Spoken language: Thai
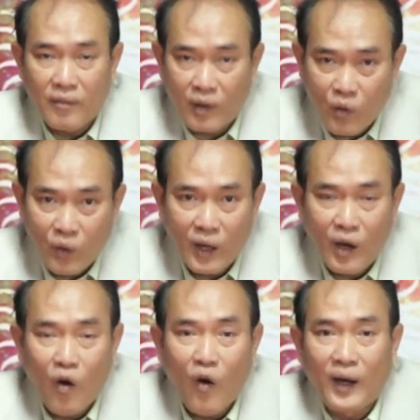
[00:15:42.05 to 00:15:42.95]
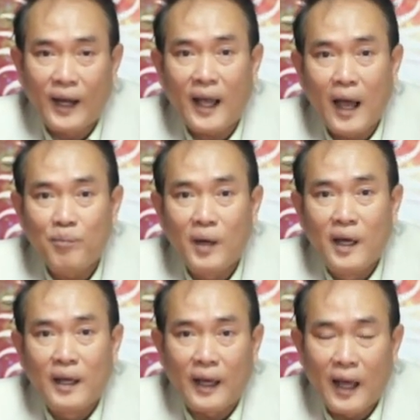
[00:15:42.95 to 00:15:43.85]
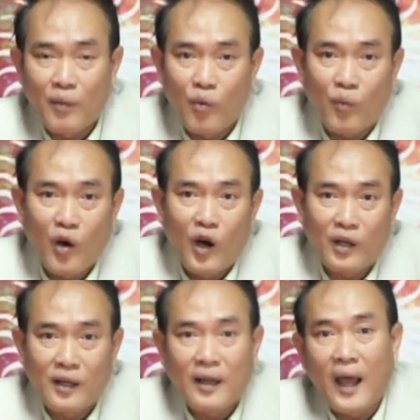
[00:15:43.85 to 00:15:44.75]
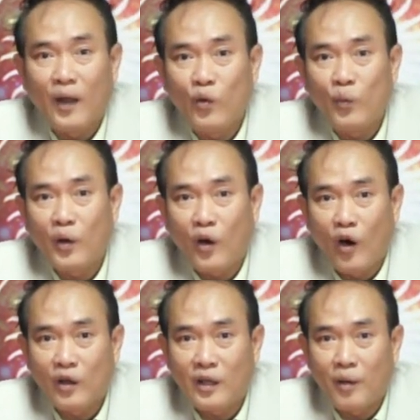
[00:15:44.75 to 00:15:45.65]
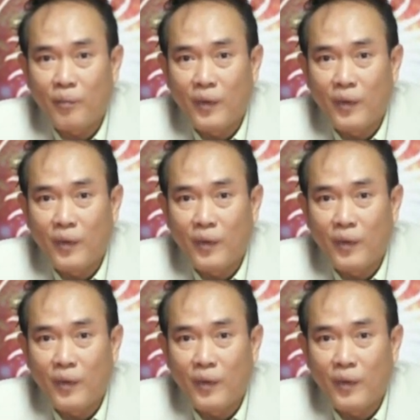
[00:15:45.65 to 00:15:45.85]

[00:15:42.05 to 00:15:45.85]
สกลนครนะครับ ยังไงผมก็จะถ่ายรูปแล้วก็จะ